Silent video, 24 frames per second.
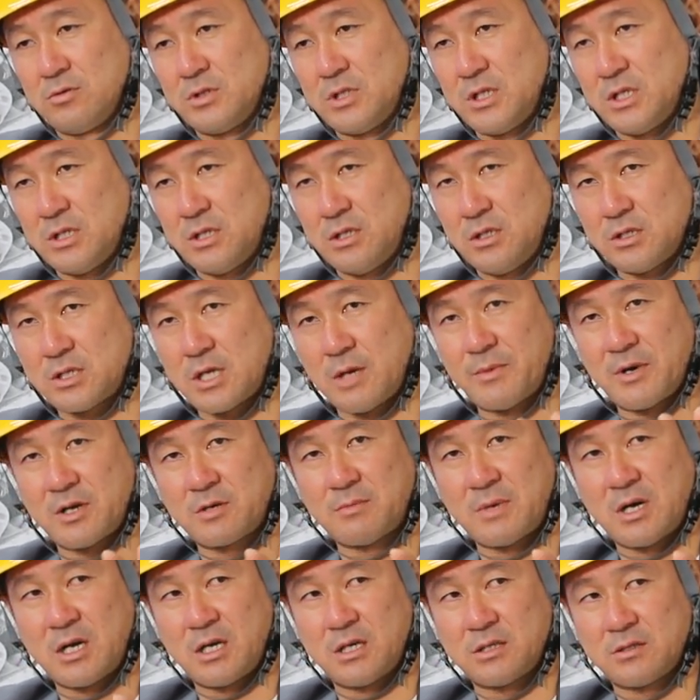うん、で300
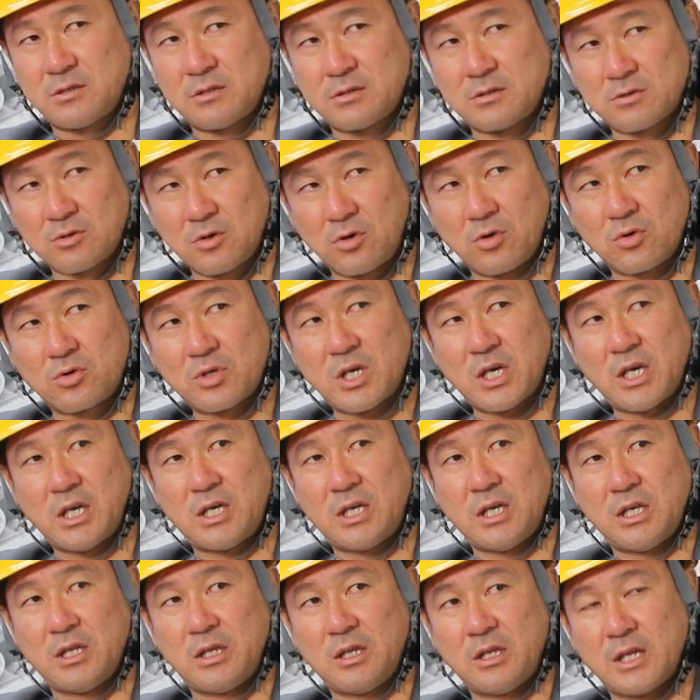万の経
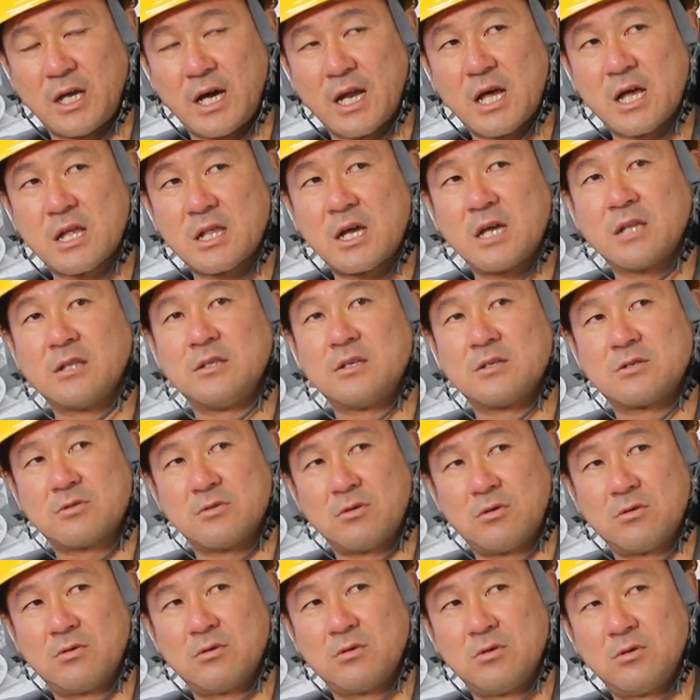費にならないんです
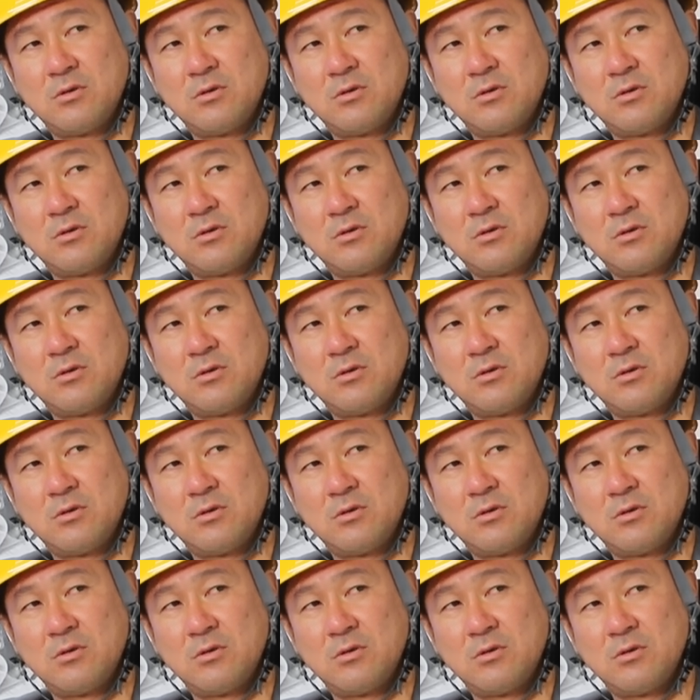よ